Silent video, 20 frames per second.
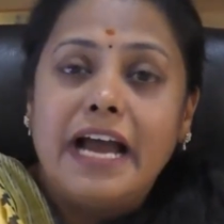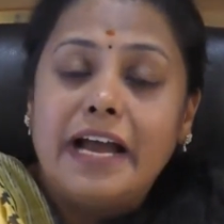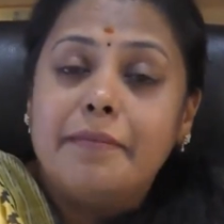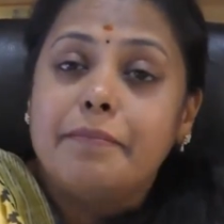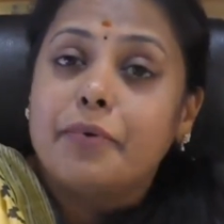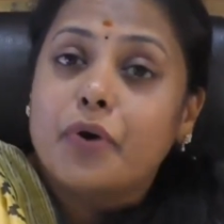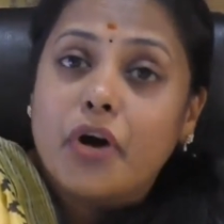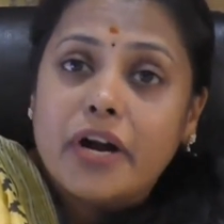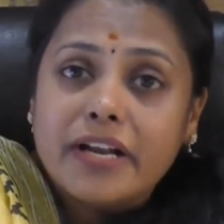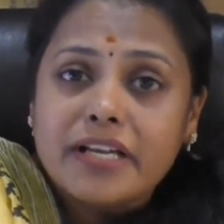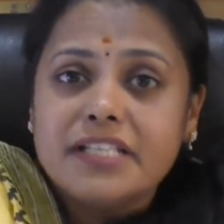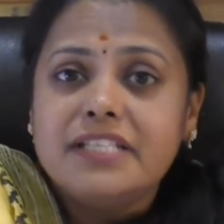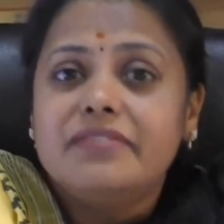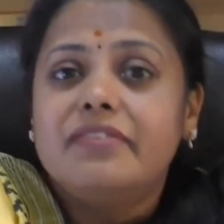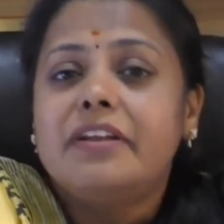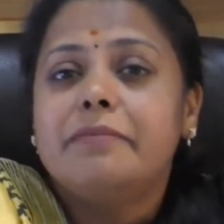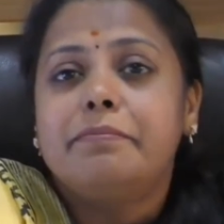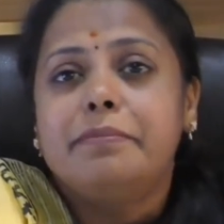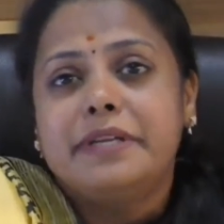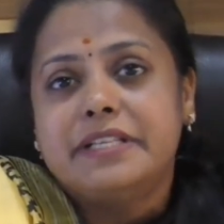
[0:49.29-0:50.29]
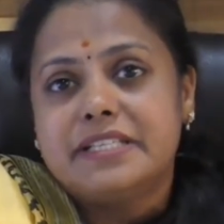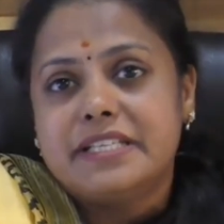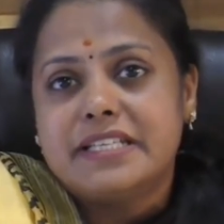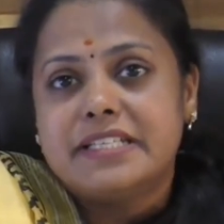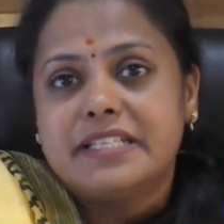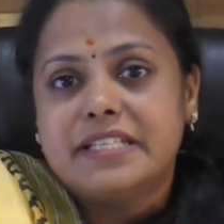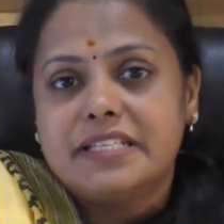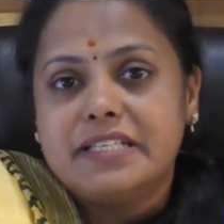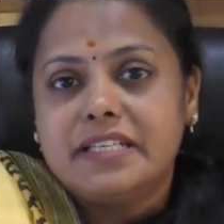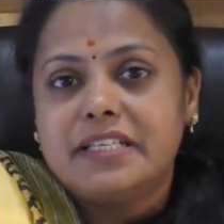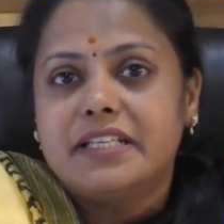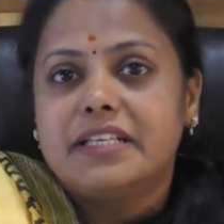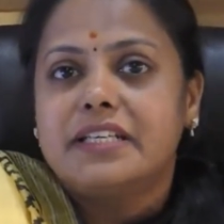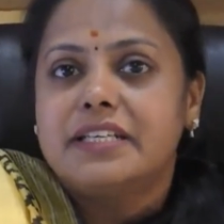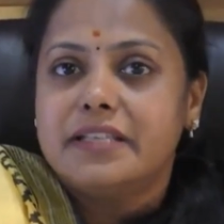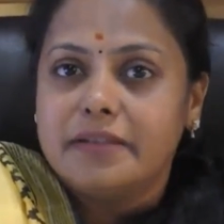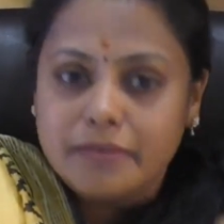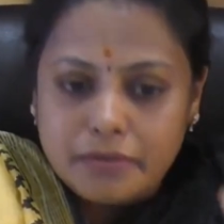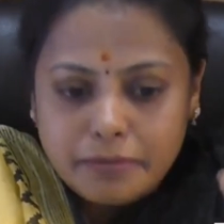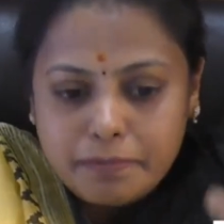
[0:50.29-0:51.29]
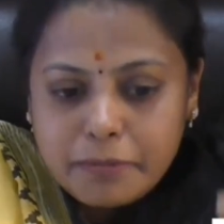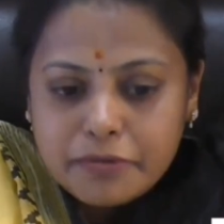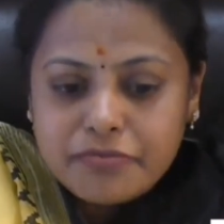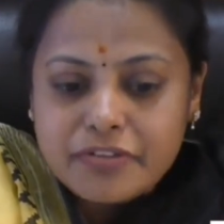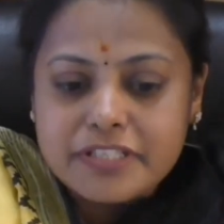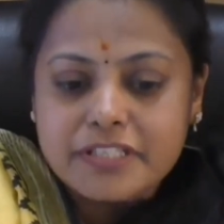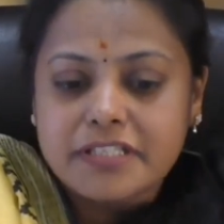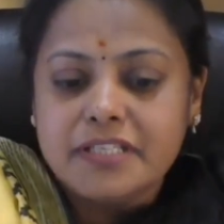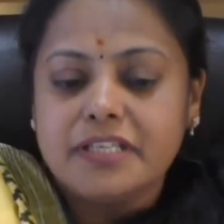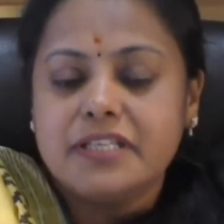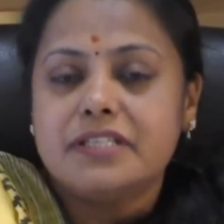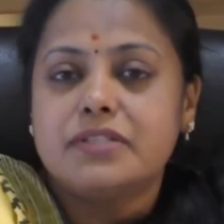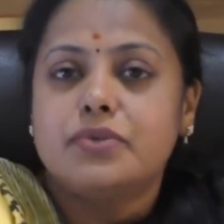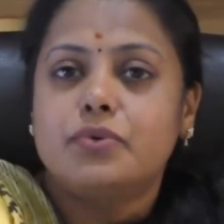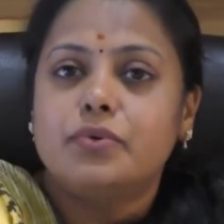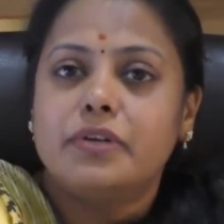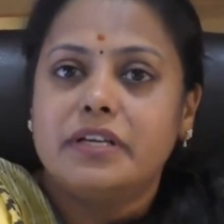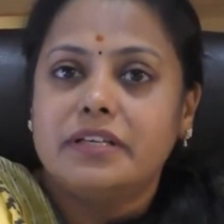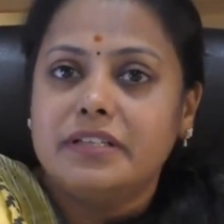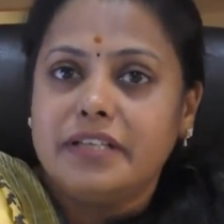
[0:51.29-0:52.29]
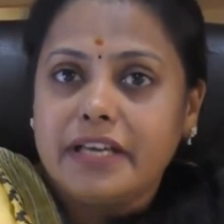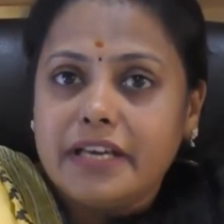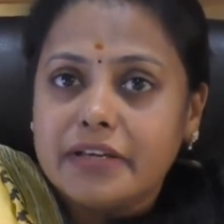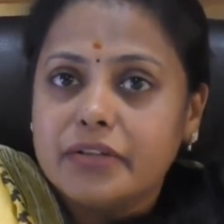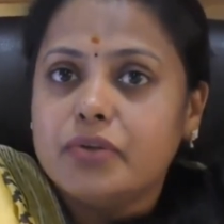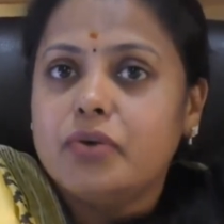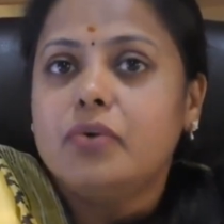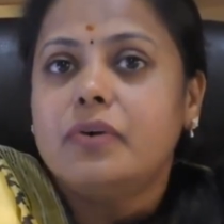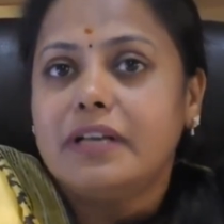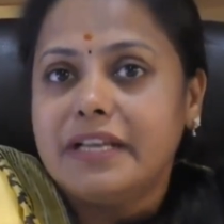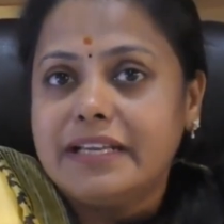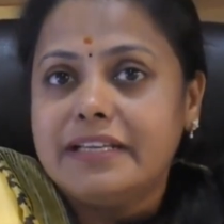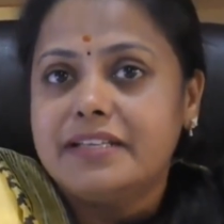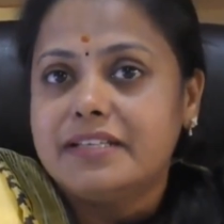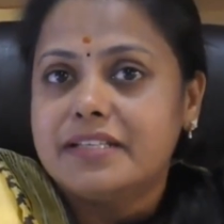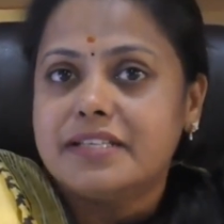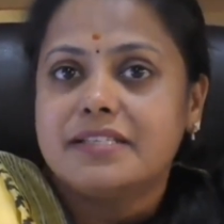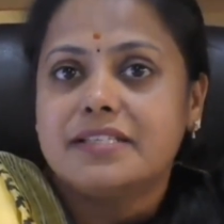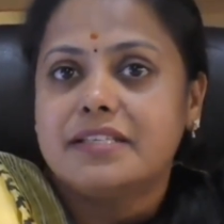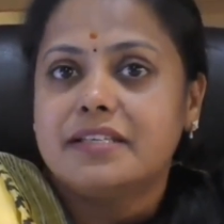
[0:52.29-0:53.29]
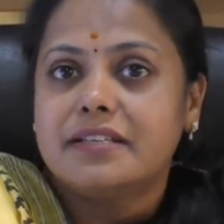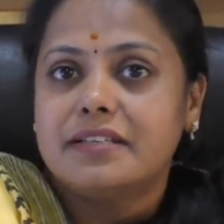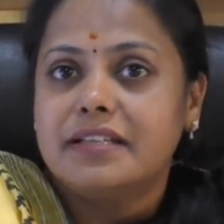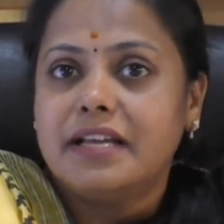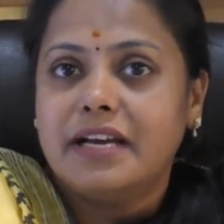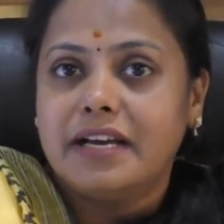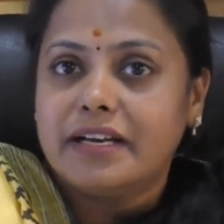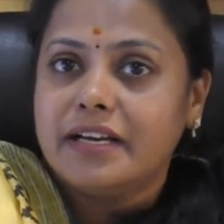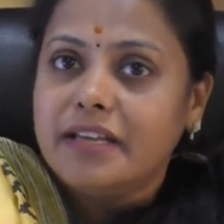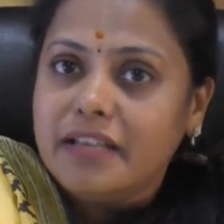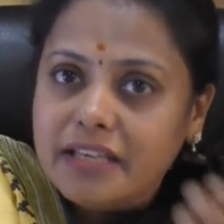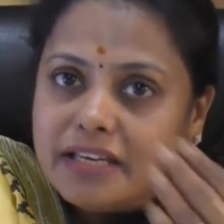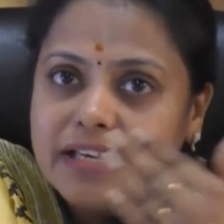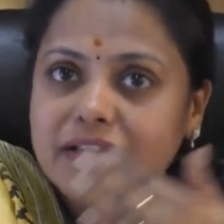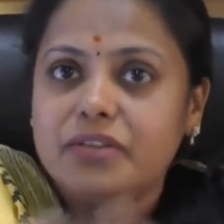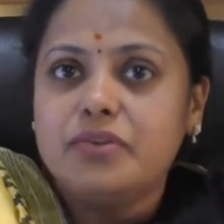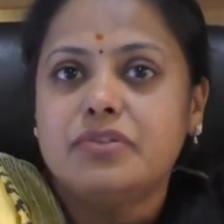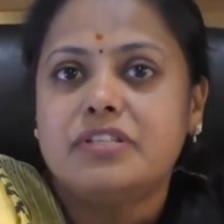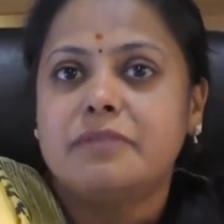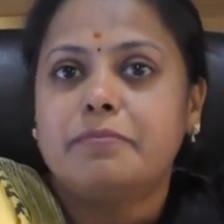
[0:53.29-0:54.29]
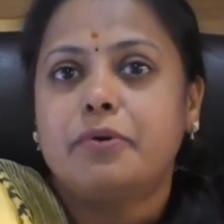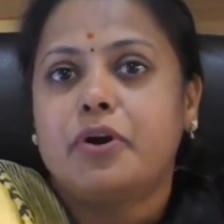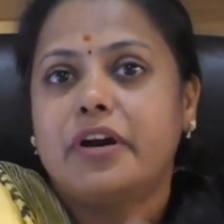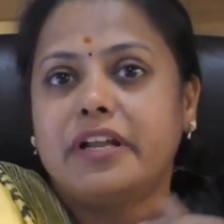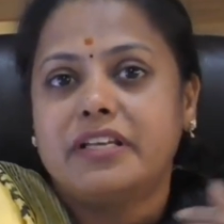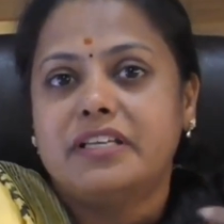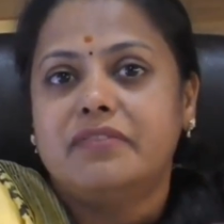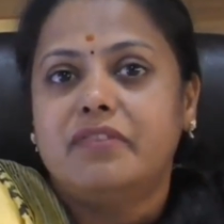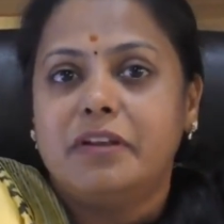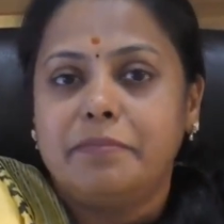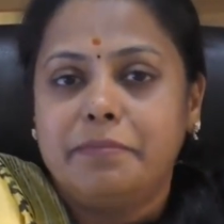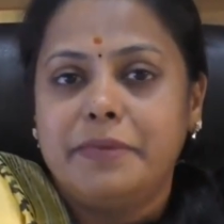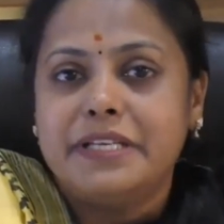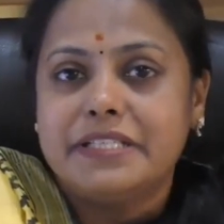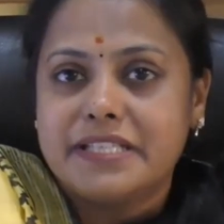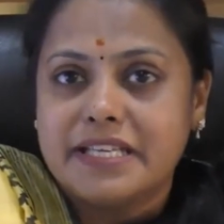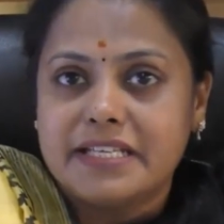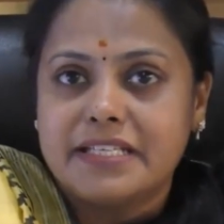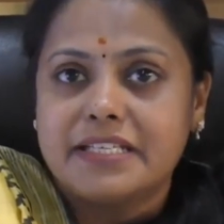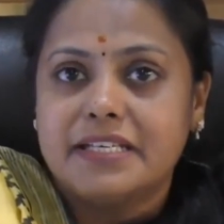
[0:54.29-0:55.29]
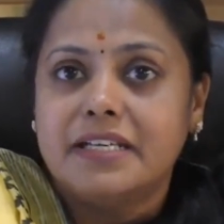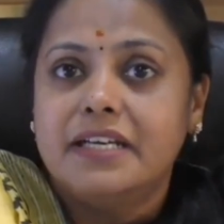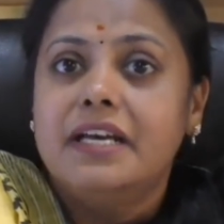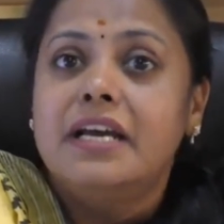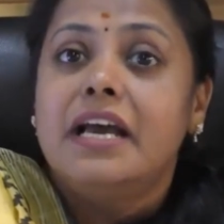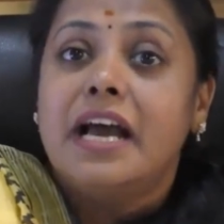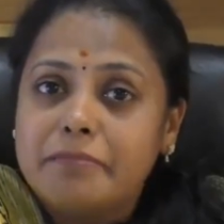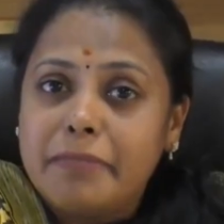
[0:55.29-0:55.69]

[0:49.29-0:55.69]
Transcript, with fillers: அண்ட் ப்ராடக்ட் டெவலப்மெண்ட் சென்டர்னு இருக்கு இப்போ ஃபர்ஸ்ட் இயர் ஸ்டூடெண்ட் ஏதோ ஒன்று இன்ட்ரெஸ்ட் இருந்தாங்கன்னா ஹி கேன் யூஸ் ப்ராடக்ட் டெவலப்மெண்ட் சென்டர்